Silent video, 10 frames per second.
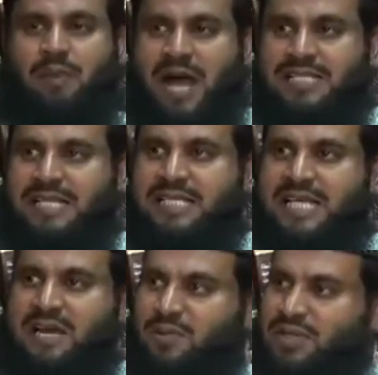ফাসেক
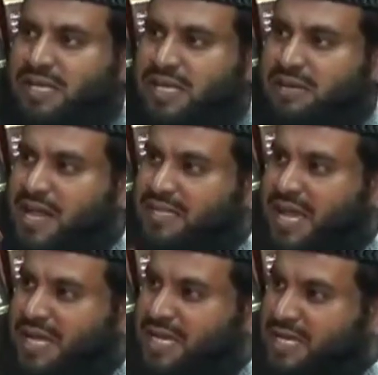যার মধ্যে ইমান
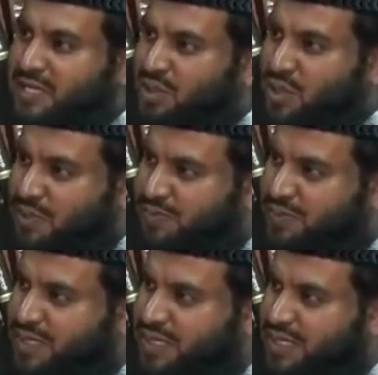থাকে কিন্তু
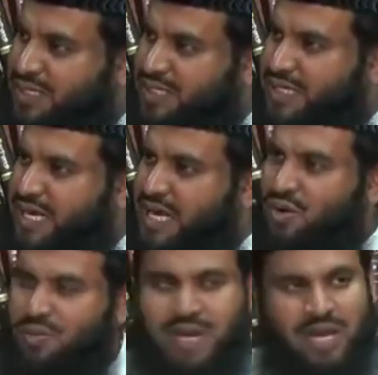সে
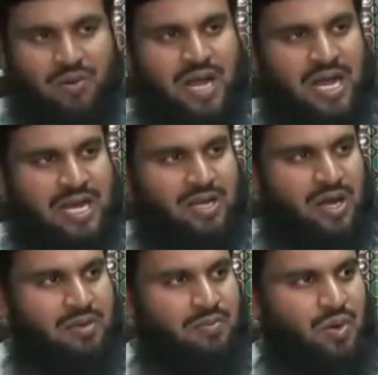কবিরা গুণাকারী
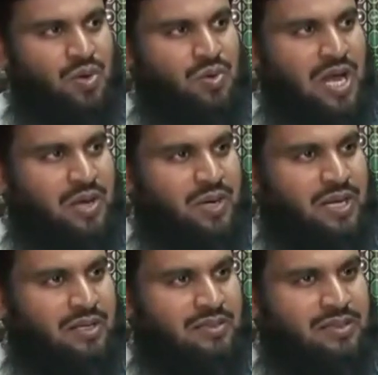হয় বড় গুণা করে
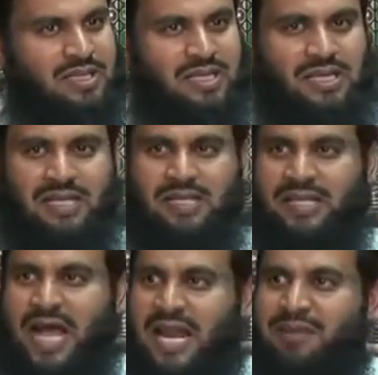
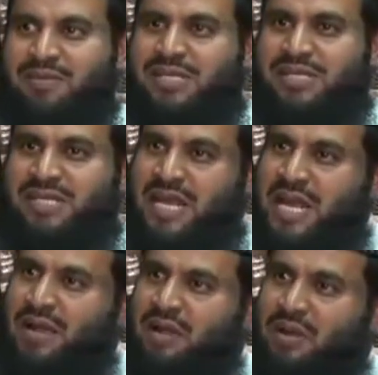জালেম সে
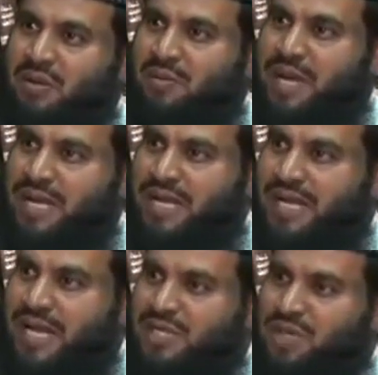মানে
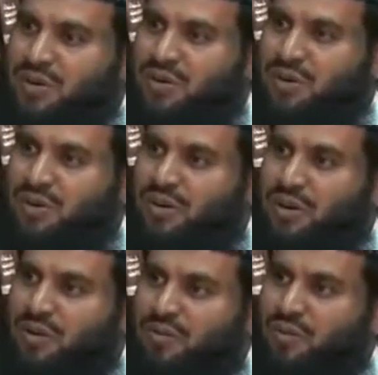একজন
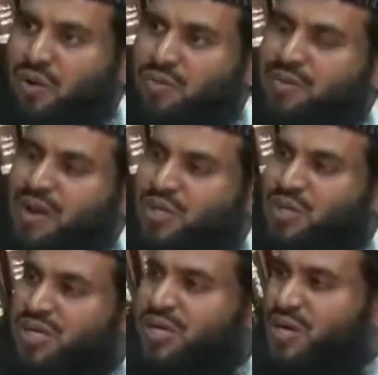মমিন
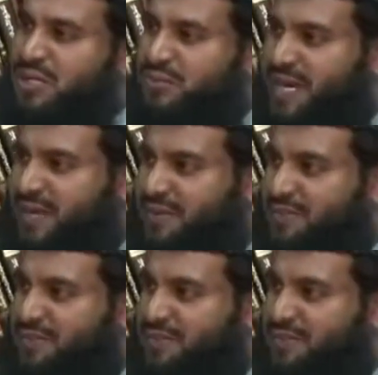মানুষও কি হতে পারে